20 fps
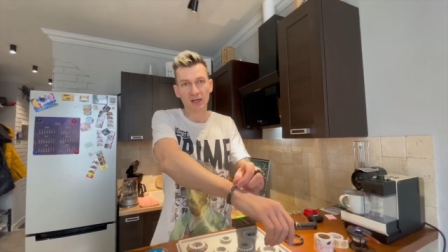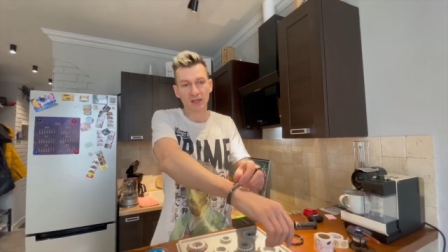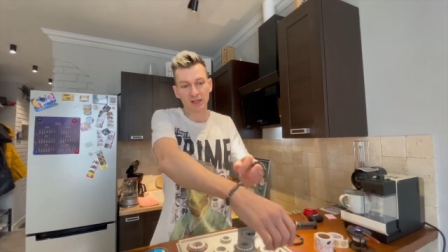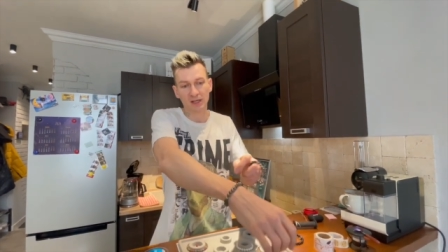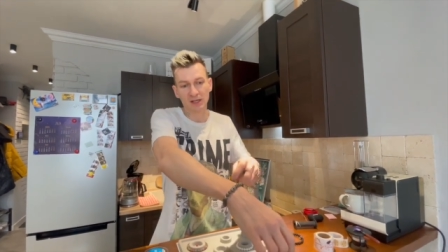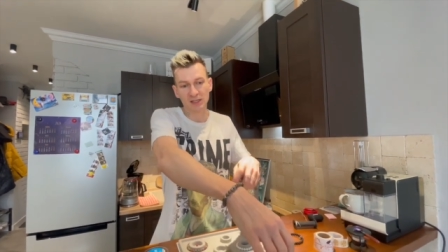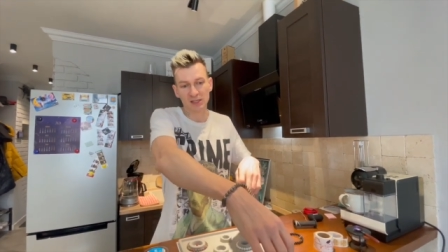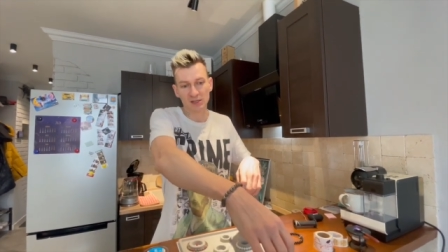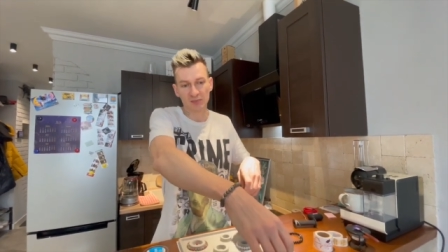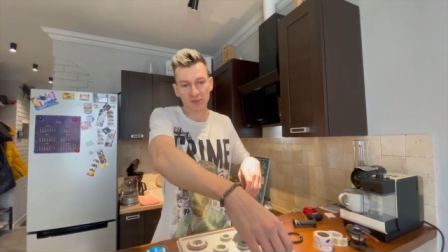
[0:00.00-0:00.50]

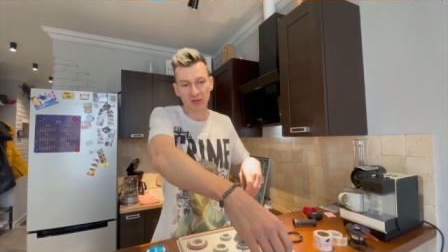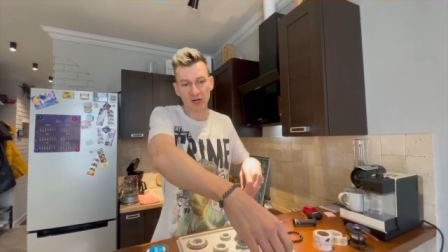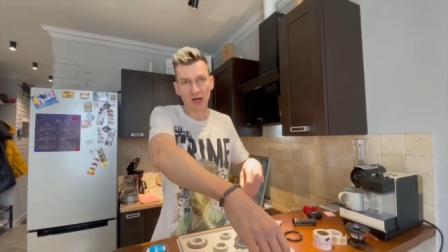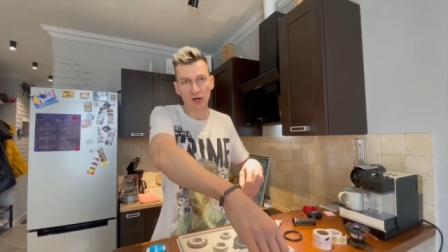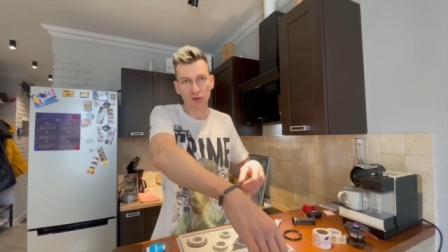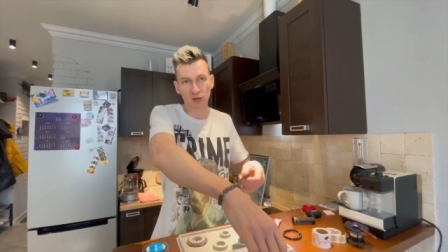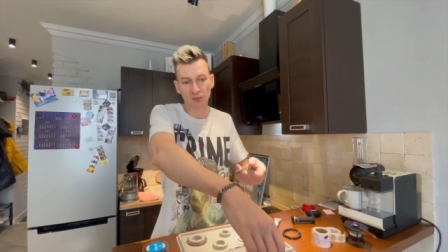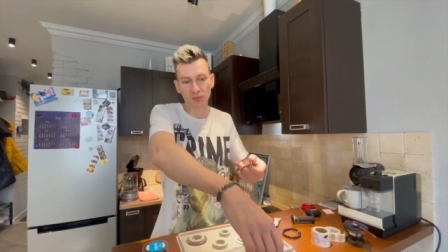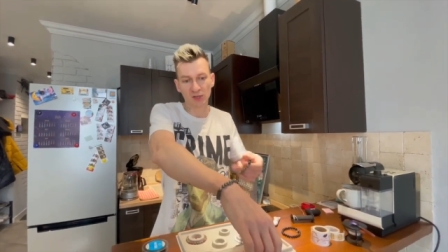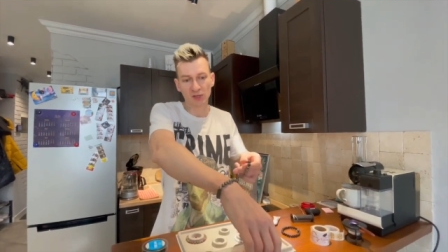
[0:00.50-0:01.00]
да, типа как
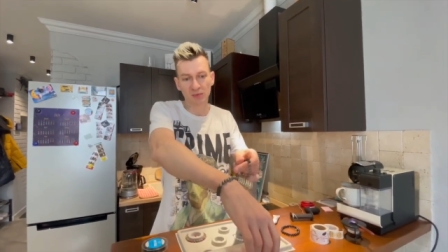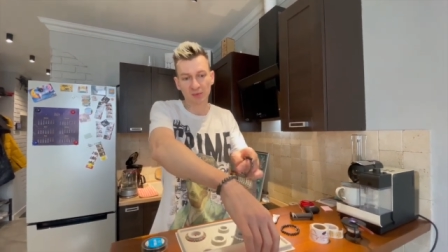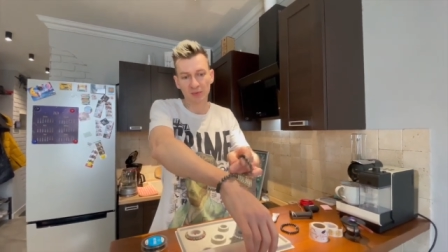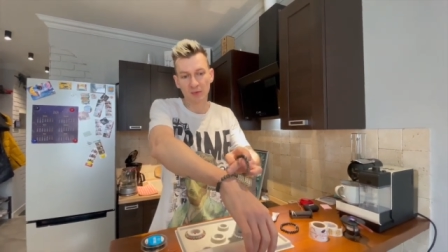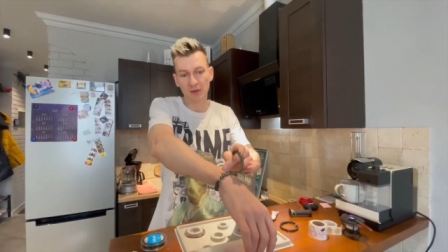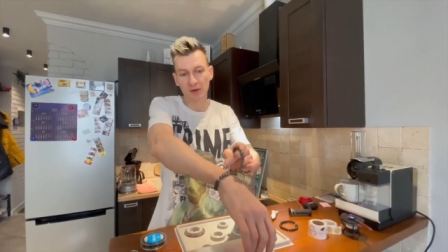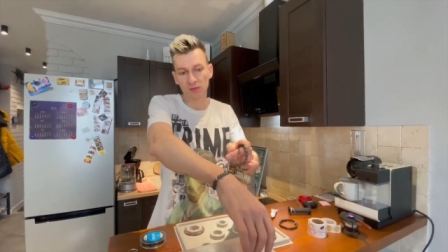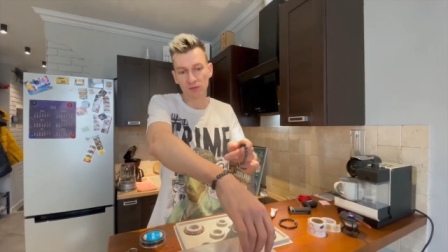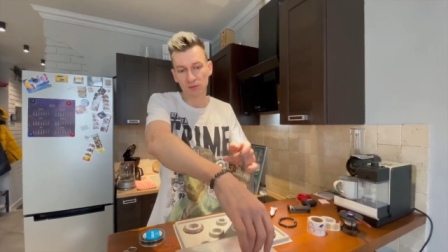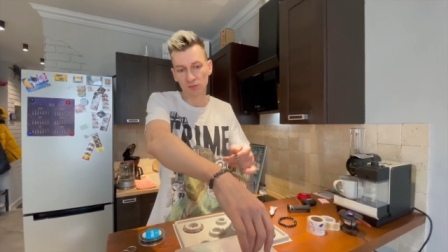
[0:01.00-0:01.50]
вот мы,
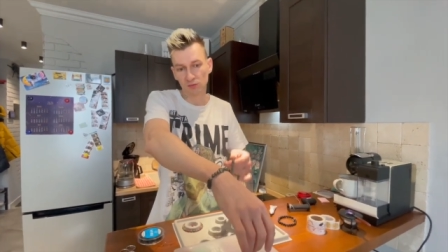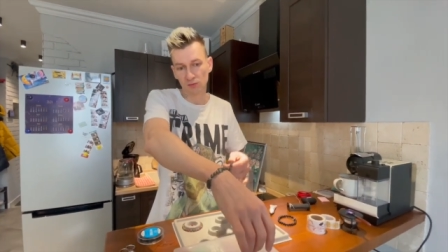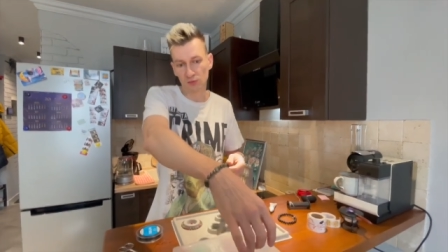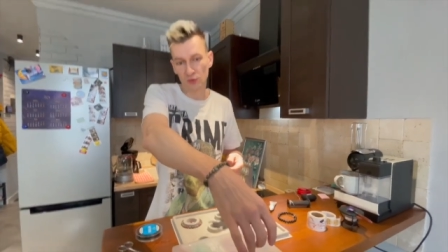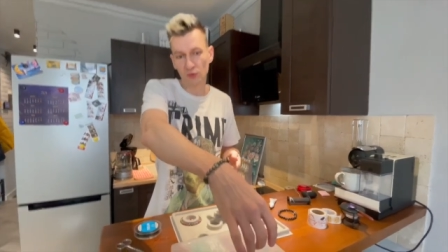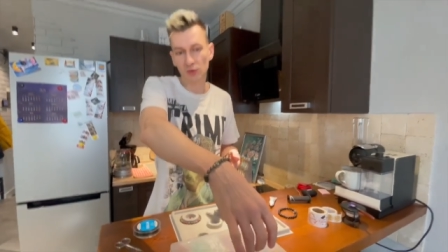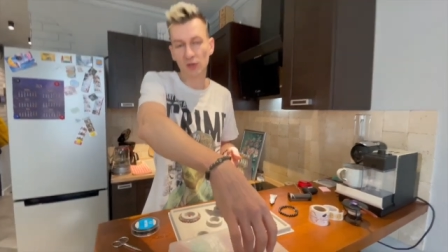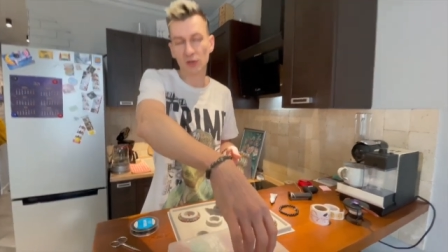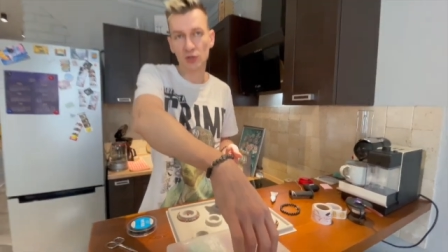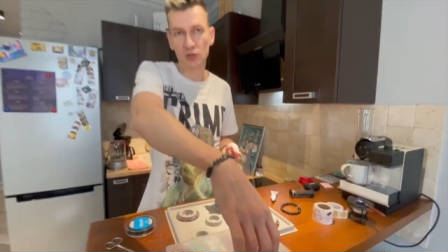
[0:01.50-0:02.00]
например, ну,
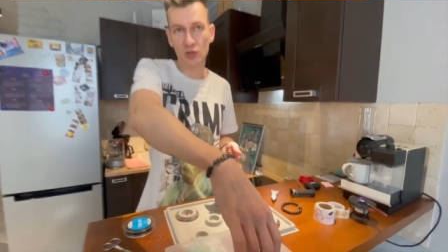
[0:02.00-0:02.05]
поняли,